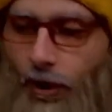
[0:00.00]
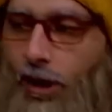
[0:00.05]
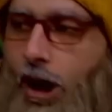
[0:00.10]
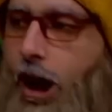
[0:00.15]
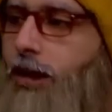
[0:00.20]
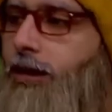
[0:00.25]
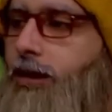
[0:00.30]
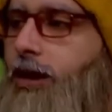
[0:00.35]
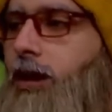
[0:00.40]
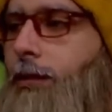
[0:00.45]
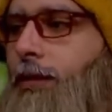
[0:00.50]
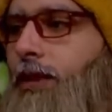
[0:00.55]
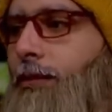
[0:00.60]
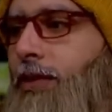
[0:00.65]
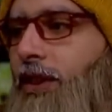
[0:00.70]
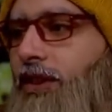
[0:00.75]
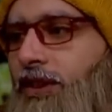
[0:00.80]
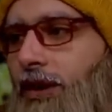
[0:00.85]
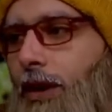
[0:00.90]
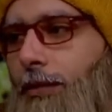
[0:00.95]
هنجيب
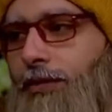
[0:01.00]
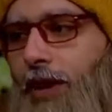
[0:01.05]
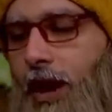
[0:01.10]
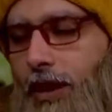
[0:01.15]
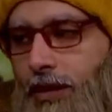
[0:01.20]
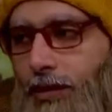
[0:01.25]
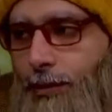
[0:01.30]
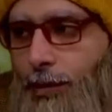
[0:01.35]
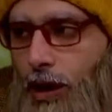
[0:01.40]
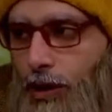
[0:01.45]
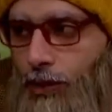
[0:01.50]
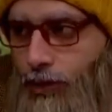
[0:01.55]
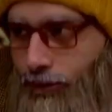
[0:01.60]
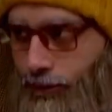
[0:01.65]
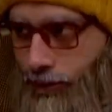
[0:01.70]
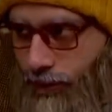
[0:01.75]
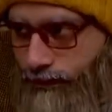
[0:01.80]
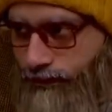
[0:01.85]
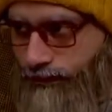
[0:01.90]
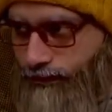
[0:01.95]
البذره بتاعت
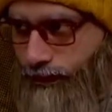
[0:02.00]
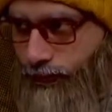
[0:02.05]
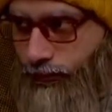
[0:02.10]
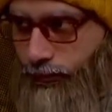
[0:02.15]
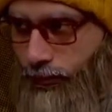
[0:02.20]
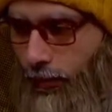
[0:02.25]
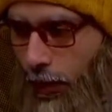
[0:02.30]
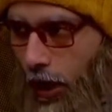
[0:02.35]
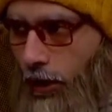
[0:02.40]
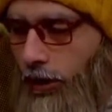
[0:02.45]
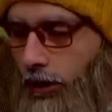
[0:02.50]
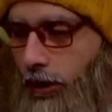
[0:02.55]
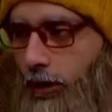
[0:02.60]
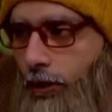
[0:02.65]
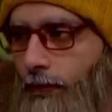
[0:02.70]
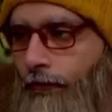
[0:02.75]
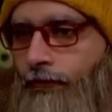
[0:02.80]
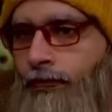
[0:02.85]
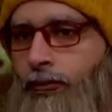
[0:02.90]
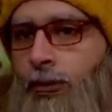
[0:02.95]
البرقوق اه ماشي
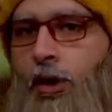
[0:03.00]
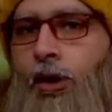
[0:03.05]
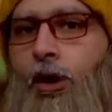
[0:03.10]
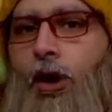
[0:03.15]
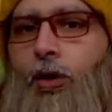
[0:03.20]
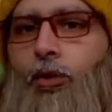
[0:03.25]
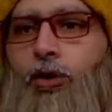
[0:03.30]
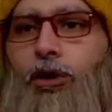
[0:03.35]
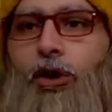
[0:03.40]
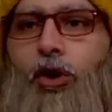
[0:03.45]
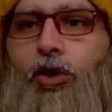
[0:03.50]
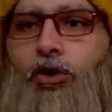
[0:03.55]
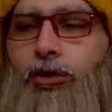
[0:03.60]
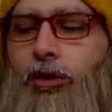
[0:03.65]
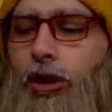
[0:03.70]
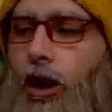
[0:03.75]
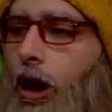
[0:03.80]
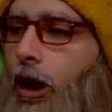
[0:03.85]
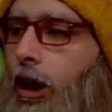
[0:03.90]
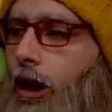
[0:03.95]
كي.
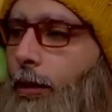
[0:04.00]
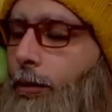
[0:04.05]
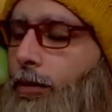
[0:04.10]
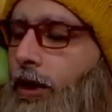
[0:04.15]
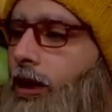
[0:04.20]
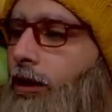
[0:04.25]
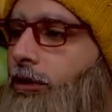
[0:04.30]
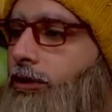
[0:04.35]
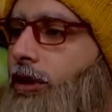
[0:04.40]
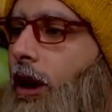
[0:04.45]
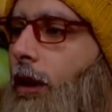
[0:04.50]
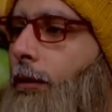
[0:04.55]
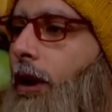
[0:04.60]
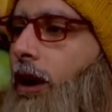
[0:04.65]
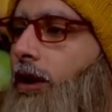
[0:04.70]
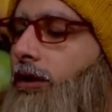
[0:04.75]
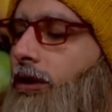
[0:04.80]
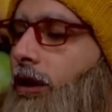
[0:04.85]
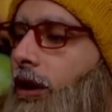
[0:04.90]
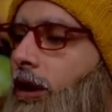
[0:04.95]
ونحطها بين
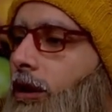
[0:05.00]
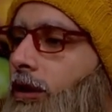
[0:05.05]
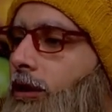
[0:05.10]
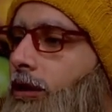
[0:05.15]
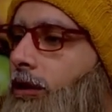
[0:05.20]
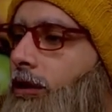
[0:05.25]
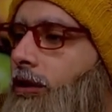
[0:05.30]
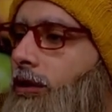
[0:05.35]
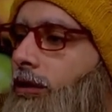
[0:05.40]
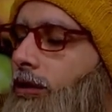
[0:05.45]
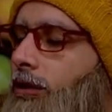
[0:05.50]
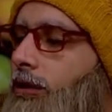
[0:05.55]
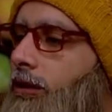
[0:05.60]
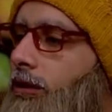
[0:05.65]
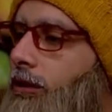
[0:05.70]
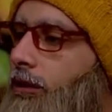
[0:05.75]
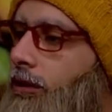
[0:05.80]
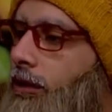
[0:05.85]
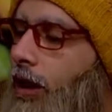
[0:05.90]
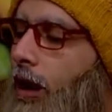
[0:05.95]
طبقتين
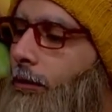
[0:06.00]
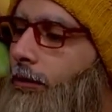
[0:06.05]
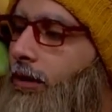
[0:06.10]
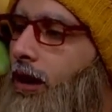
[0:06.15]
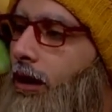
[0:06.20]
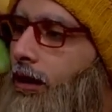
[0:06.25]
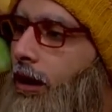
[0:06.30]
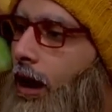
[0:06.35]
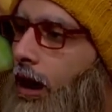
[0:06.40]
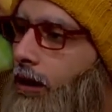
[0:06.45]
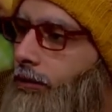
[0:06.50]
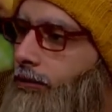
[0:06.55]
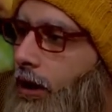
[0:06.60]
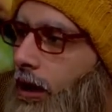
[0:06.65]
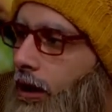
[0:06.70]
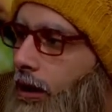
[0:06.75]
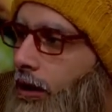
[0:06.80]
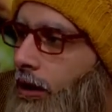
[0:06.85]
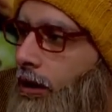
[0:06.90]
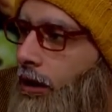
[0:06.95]
رمله
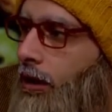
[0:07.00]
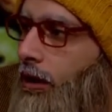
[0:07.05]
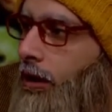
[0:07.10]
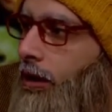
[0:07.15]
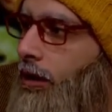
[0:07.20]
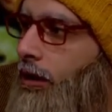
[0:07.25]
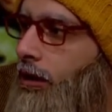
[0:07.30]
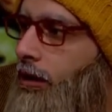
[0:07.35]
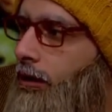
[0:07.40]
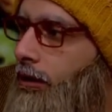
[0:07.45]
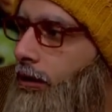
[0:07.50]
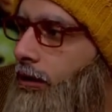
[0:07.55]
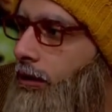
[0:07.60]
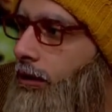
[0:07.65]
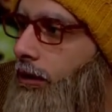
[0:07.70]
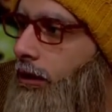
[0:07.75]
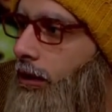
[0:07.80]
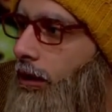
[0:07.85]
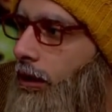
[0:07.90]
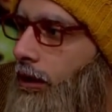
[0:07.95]
ناعمه يعني
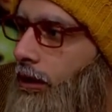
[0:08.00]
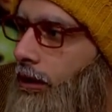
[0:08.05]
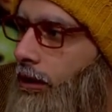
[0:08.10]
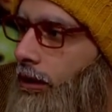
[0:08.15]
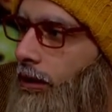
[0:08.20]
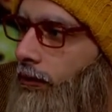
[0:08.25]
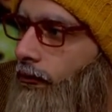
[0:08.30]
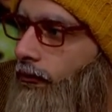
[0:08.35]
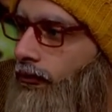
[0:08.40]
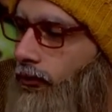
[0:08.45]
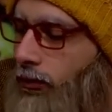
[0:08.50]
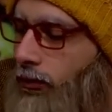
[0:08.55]
ازاي طبقتين